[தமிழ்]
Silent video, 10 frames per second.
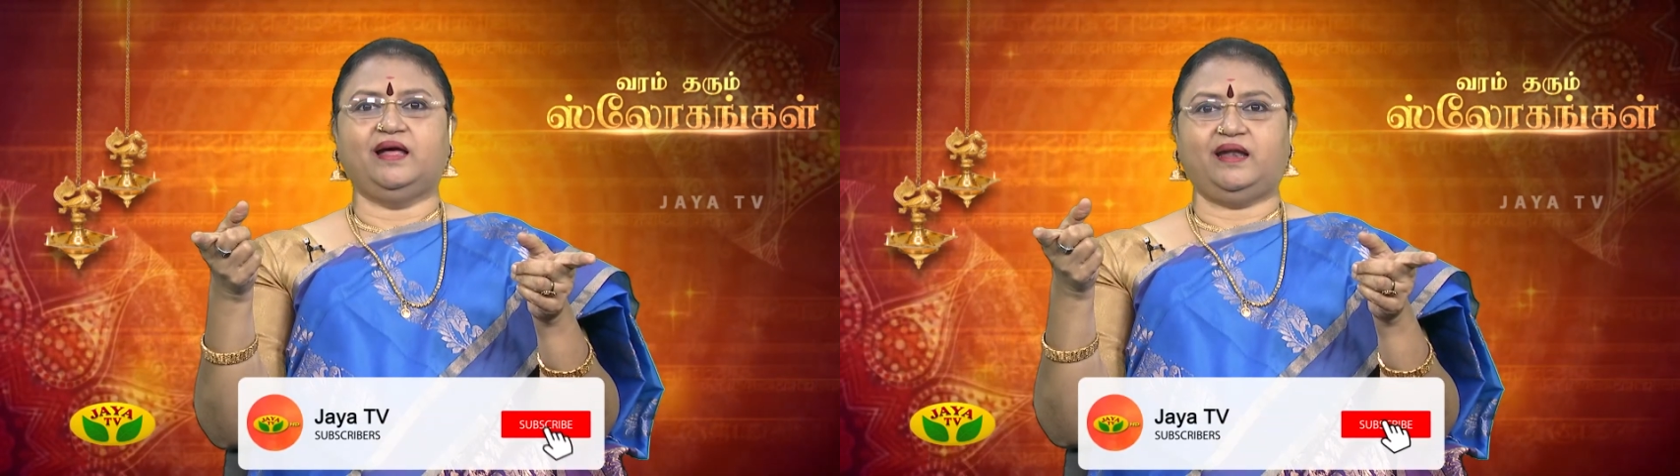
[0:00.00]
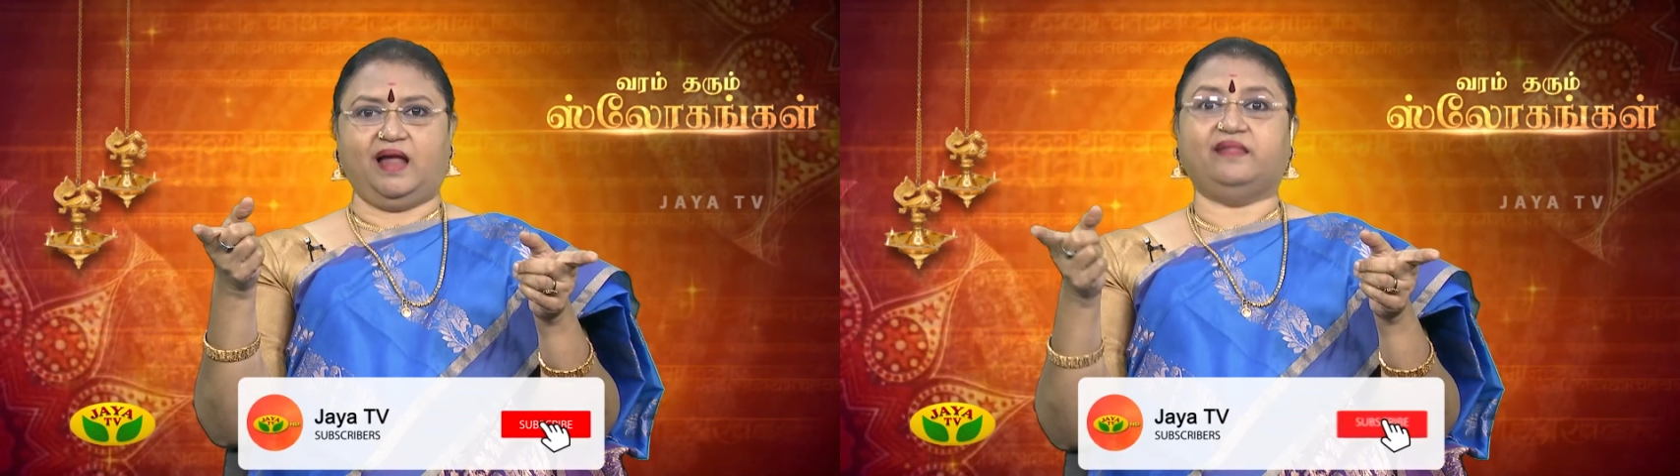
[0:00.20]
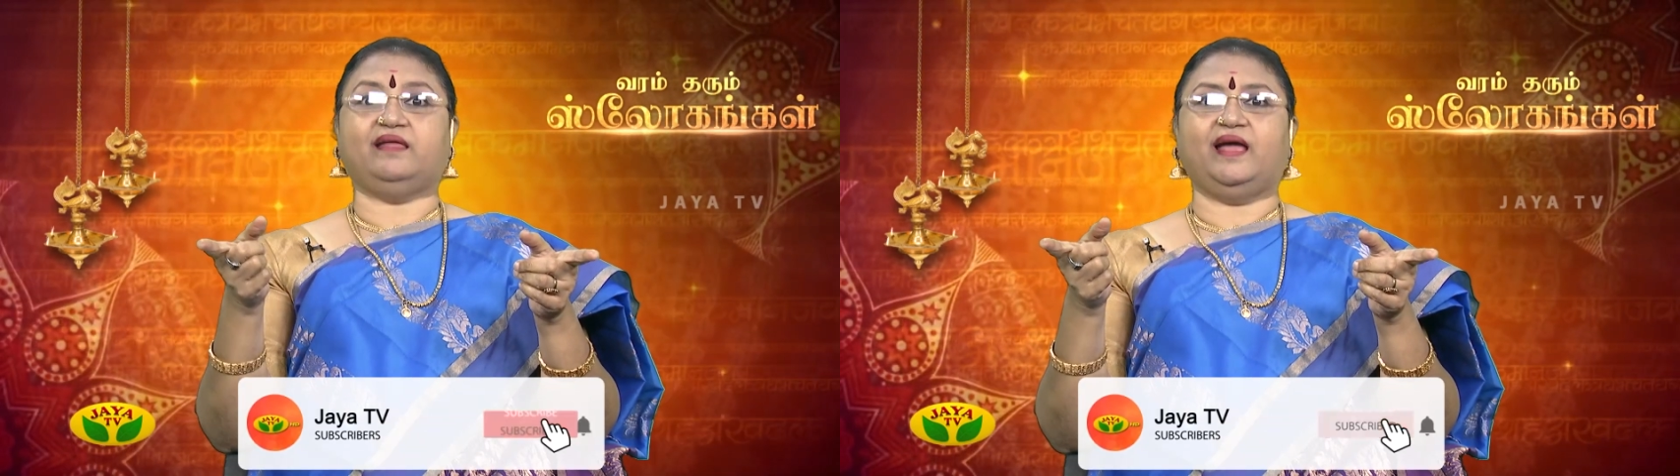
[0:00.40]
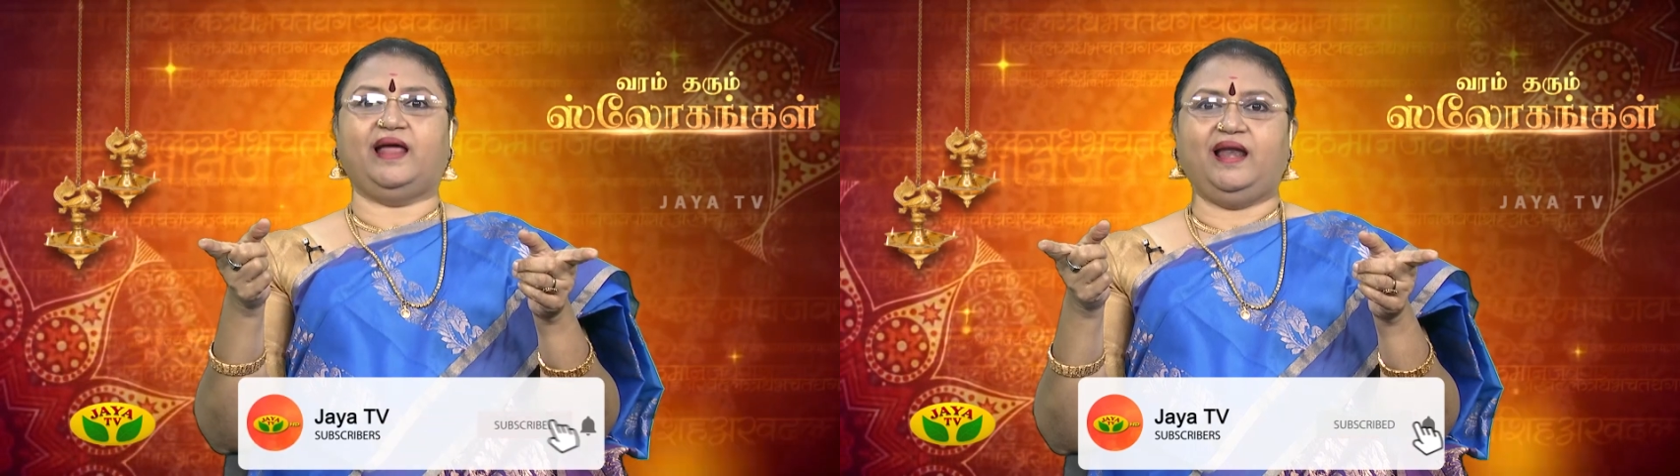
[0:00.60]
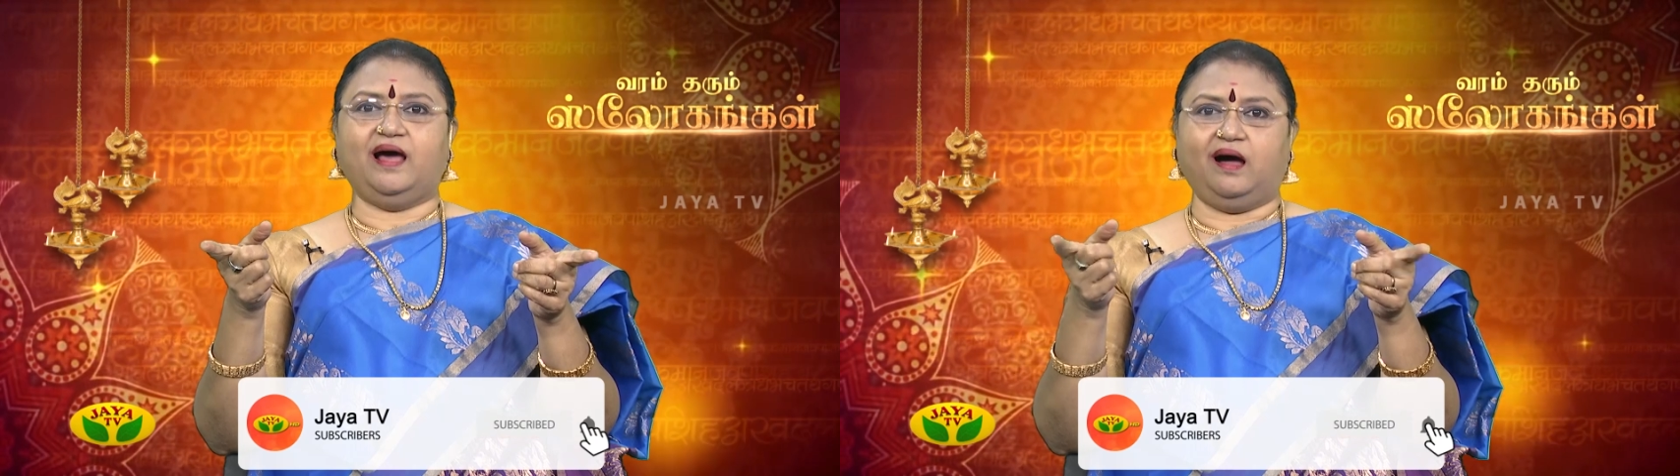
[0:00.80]
நான் தான்
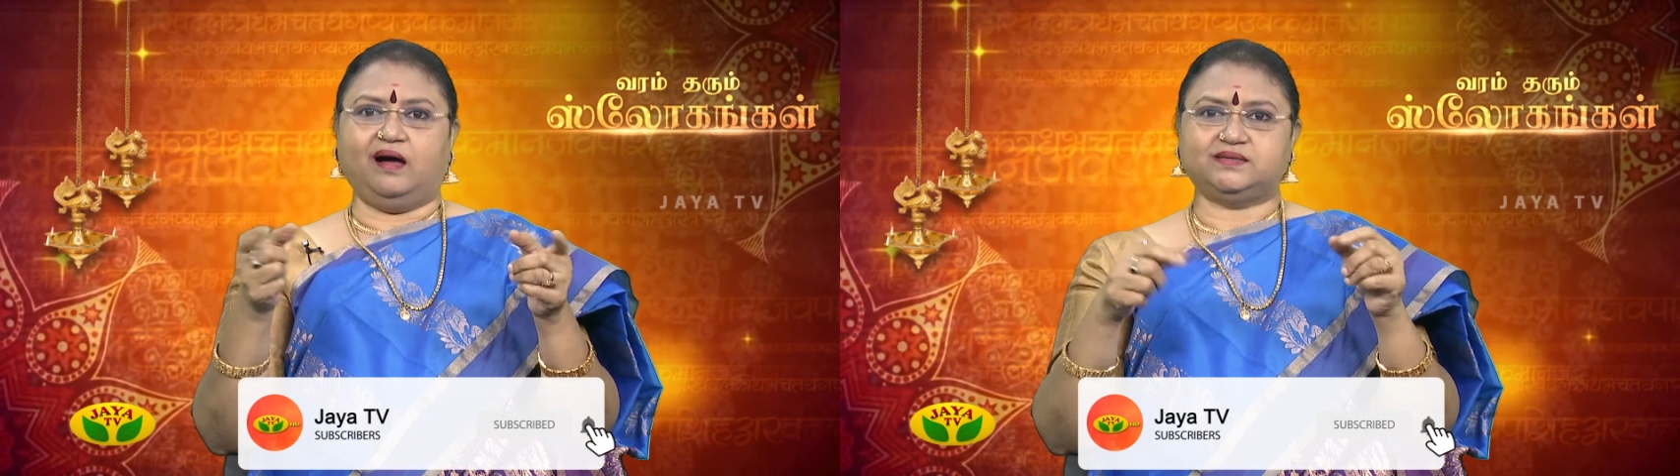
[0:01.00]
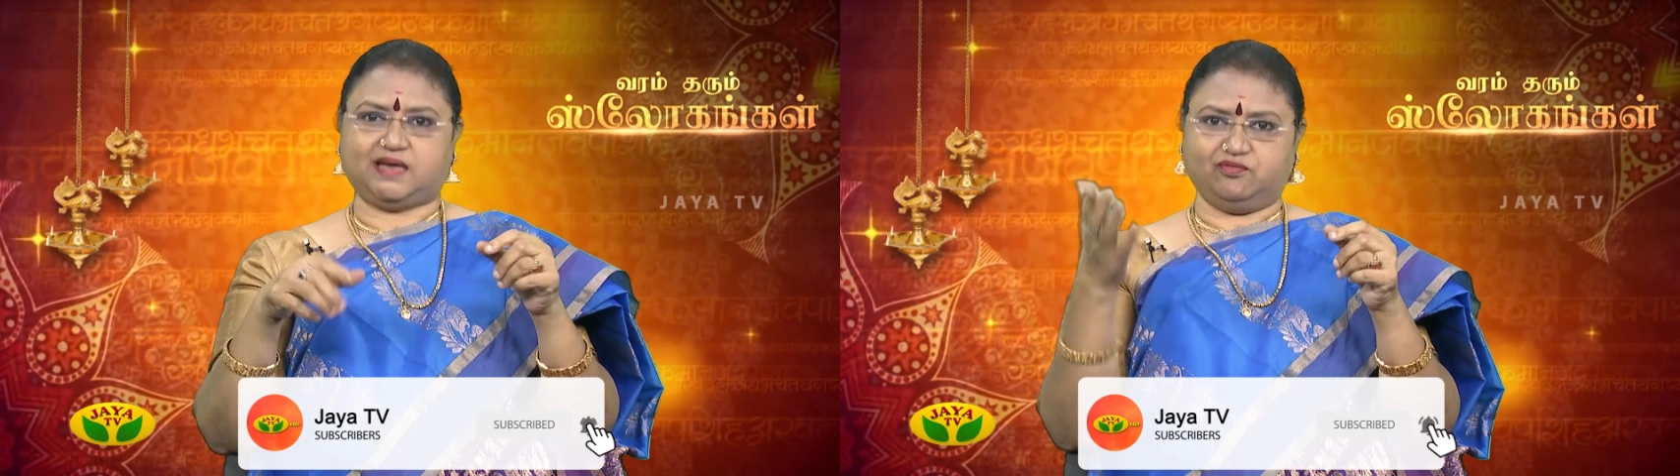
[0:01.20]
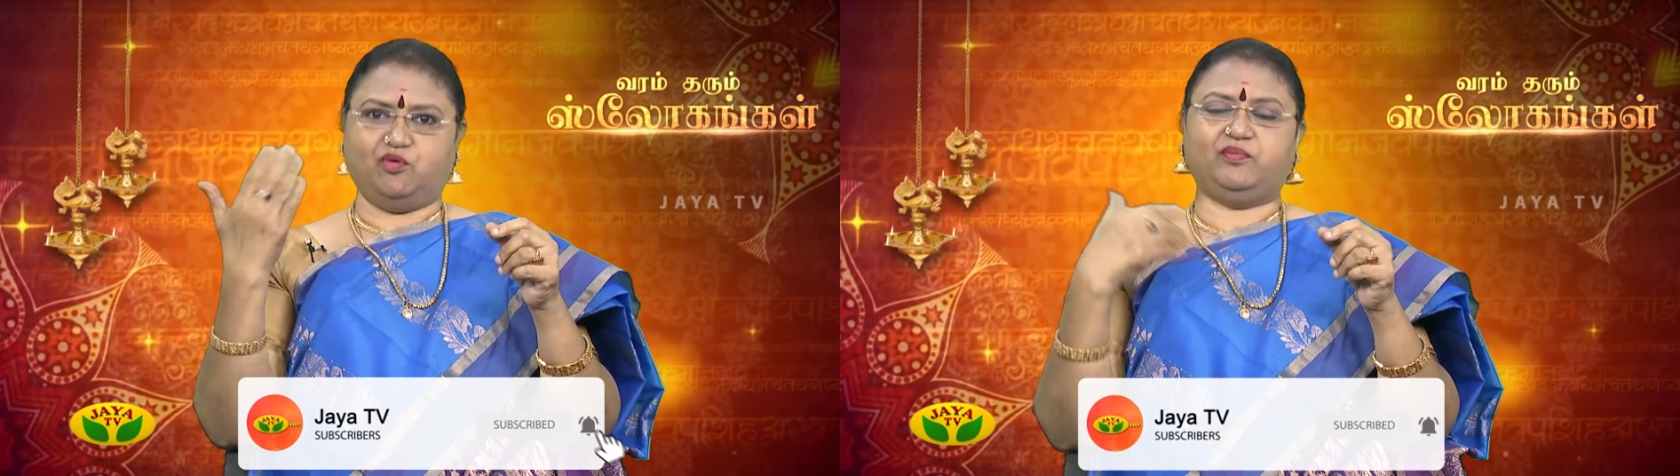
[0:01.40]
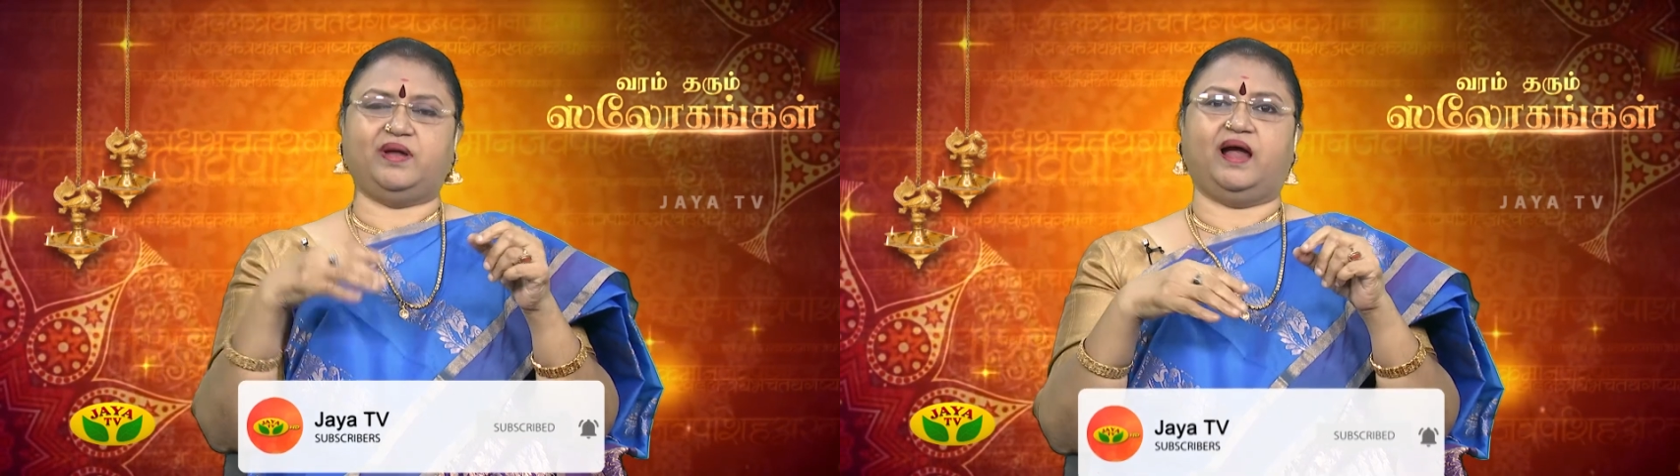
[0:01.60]
எல்லாம் சர்வமும்